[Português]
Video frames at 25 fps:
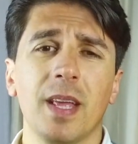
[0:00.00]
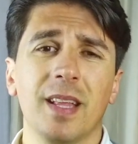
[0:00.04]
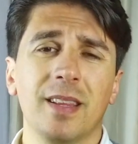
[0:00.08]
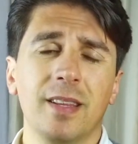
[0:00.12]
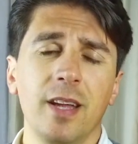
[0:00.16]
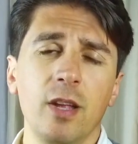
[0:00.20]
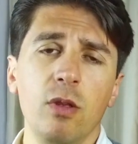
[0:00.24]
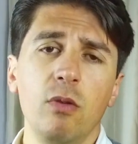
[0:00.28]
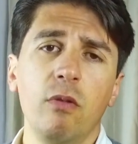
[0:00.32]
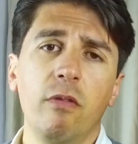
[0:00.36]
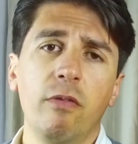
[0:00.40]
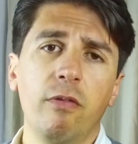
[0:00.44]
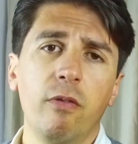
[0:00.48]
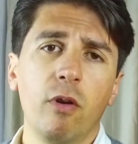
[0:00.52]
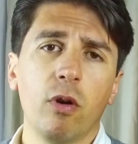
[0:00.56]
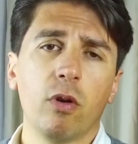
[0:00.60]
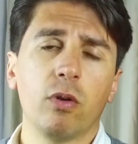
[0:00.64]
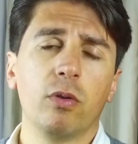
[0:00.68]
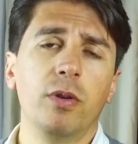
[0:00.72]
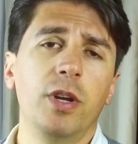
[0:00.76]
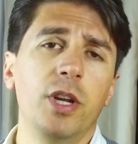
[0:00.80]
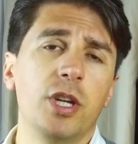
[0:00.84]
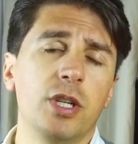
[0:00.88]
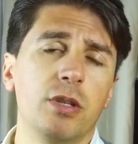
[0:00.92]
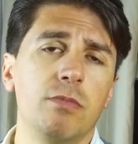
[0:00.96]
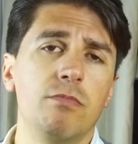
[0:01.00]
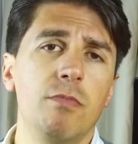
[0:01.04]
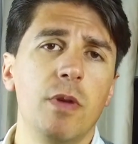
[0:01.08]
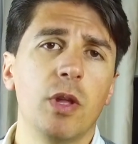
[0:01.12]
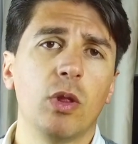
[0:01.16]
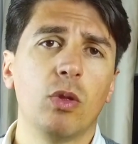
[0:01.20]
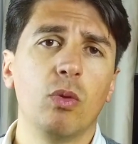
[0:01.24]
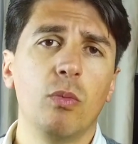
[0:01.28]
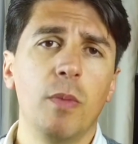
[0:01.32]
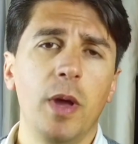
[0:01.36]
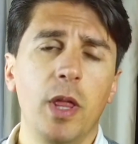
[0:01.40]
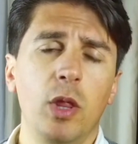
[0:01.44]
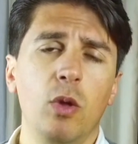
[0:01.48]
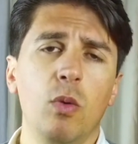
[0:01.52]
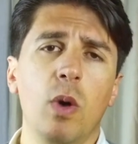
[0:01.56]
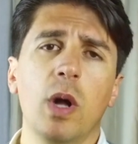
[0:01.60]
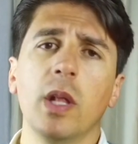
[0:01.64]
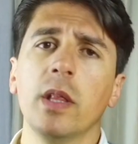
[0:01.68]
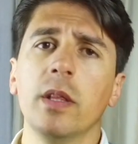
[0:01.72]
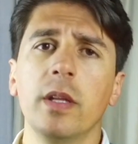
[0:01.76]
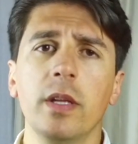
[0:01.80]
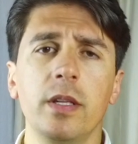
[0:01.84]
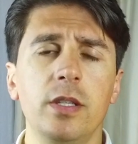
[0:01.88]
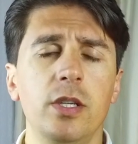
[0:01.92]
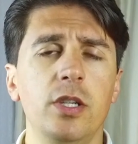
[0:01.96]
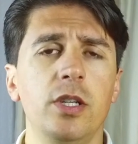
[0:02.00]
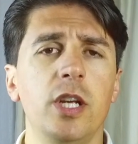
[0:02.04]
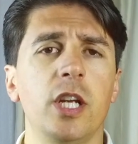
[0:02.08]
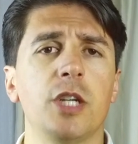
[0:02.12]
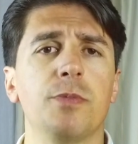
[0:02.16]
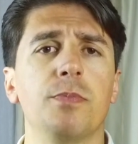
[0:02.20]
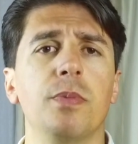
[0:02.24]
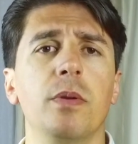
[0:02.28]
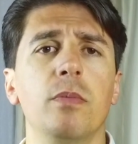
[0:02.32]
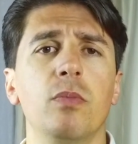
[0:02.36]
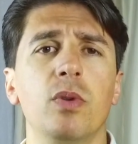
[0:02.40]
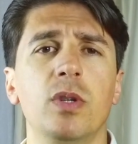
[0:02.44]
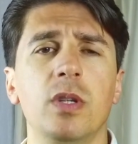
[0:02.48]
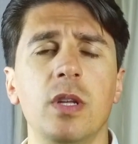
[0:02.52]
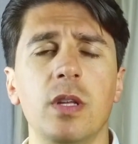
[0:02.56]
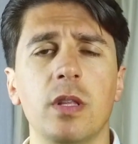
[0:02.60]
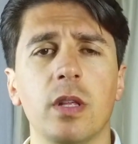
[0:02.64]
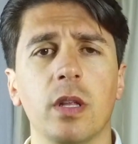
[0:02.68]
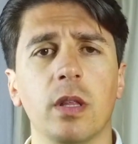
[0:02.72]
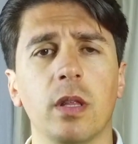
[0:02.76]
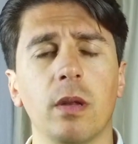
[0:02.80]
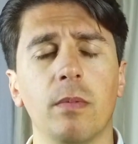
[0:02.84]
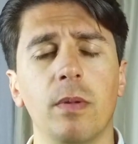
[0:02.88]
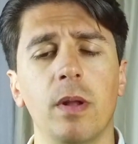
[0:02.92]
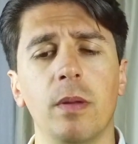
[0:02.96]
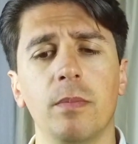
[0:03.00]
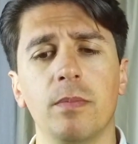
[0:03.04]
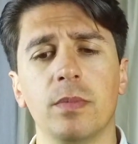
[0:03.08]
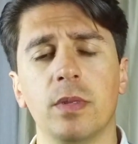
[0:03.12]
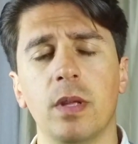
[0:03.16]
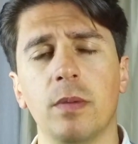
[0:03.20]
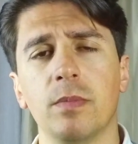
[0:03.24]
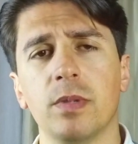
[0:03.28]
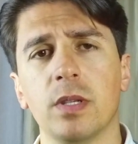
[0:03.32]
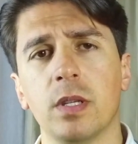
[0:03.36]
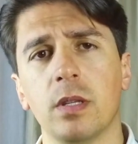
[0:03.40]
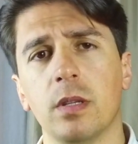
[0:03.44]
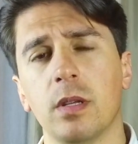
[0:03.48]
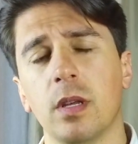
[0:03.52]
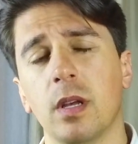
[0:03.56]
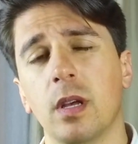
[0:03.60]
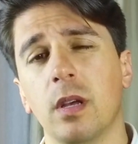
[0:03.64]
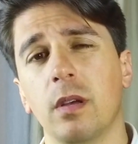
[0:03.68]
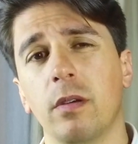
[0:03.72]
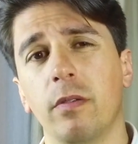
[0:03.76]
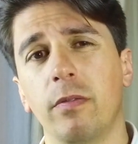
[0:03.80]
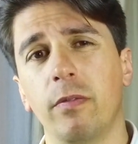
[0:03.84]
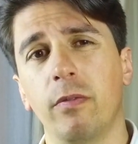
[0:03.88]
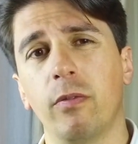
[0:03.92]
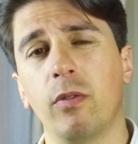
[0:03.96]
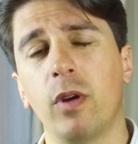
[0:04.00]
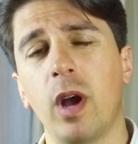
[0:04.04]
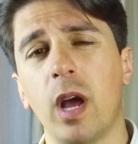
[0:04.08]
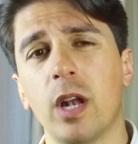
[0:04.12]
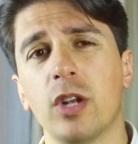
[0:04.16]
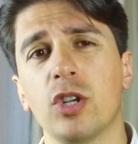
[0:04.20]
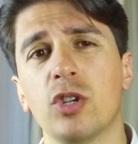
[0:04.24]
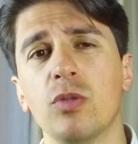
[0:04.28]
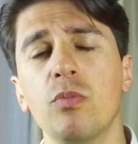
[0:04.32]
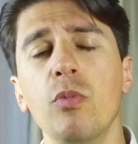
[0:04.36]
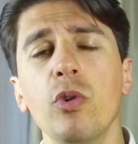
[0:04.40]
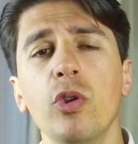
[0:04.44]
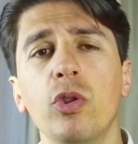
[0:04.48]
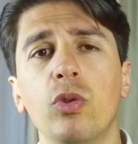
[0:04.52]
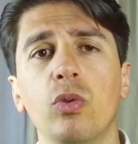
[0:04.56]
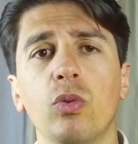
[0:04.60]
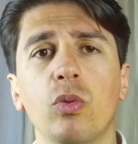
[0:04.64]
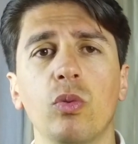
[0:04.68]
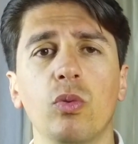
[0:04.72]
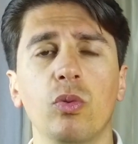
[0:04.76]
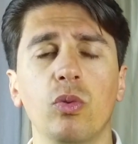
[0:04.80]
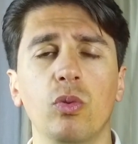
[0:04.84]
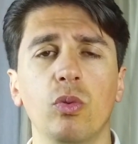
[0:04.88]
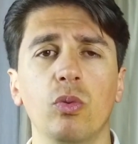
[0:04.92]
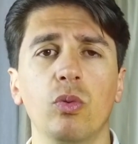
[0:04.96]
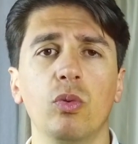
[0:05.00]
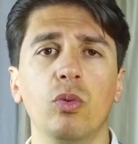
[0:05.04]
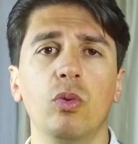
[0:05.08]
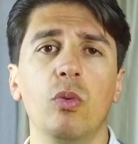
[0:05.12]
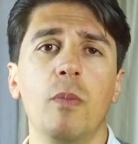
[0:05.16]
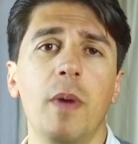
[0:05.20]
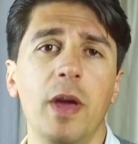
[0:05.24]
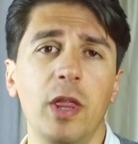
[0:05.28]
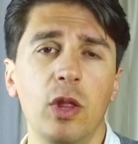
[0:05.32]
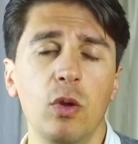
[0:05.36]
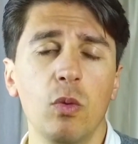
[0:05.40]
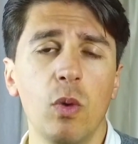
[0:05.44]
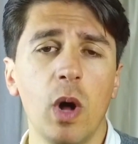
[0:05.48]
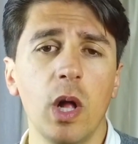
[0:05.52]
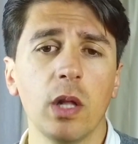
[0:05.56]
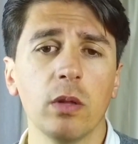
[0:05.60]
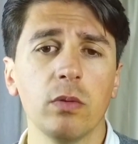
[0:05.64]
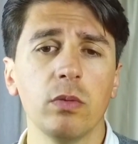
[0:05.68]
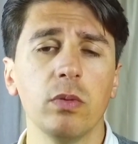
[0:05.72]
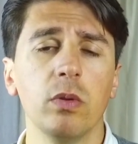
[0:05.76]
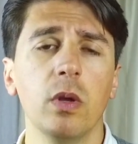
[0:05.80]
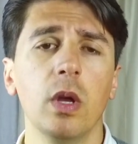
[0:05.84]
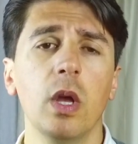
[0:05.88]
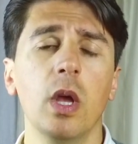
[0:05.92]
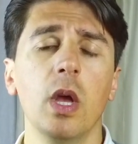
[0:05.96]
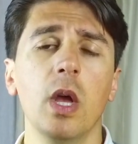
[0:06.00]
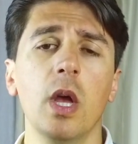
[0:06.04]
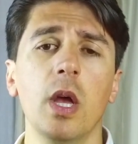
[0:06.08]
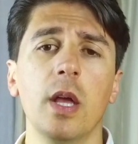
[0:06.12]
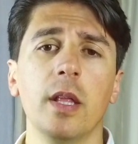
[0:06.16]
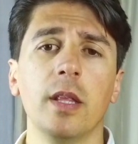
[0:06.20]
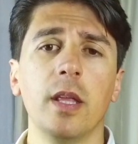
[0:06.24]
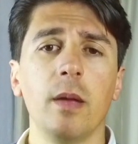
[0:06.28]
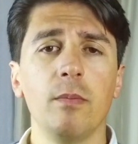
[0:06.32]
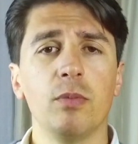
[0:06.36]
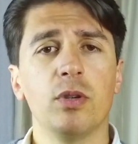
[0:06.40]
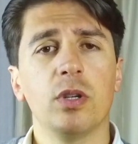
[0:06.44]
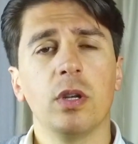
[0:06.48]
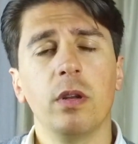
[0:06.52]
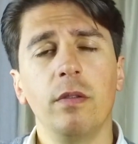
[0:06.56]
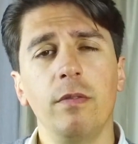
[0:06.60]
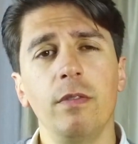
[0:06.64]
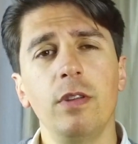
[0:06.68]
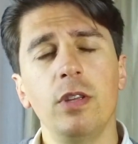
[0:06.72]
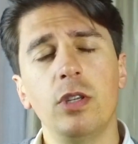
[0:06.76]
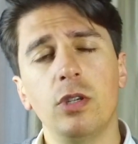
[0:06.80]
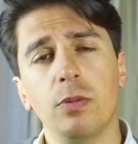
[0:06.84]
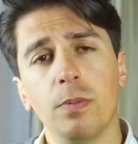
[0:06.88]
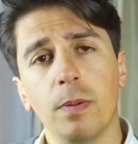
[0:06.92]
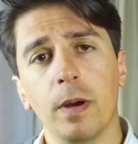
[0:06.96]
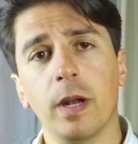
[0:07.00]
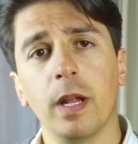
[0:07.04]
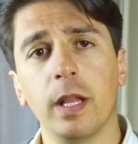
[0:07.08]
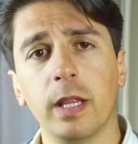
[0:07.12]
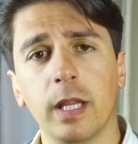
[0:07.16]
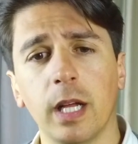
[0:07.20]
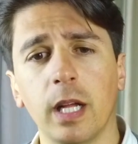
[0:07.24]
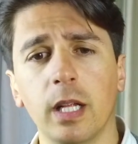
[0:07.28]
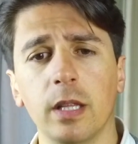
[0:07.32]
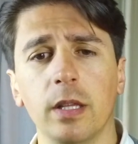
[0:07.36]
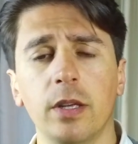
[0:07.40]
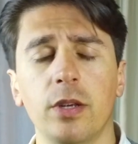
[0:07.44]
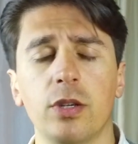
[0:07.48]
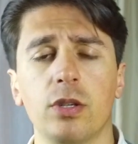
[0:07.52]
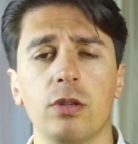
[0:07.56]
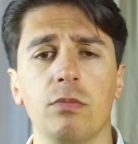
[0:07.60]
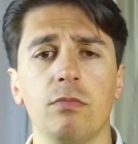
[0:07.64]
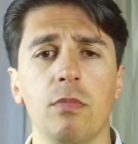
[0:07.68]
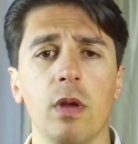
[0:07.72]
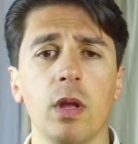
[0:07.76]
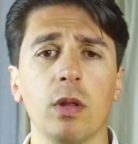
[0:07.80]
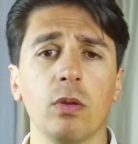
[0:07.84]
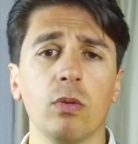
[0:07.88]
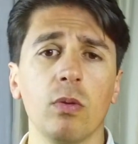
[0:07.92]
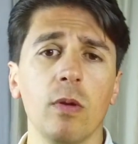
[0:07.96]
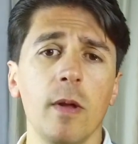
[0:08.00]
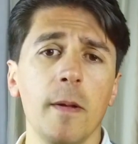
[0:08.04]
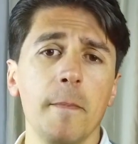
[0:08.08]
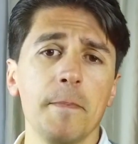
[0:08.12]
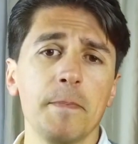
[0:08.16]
Tenho um foco neste momento no médio alto, na Exigeste Primo Sintra estamos a, a focar-nos muito no, no, no, médio alto, temos serviços para tal neste momento,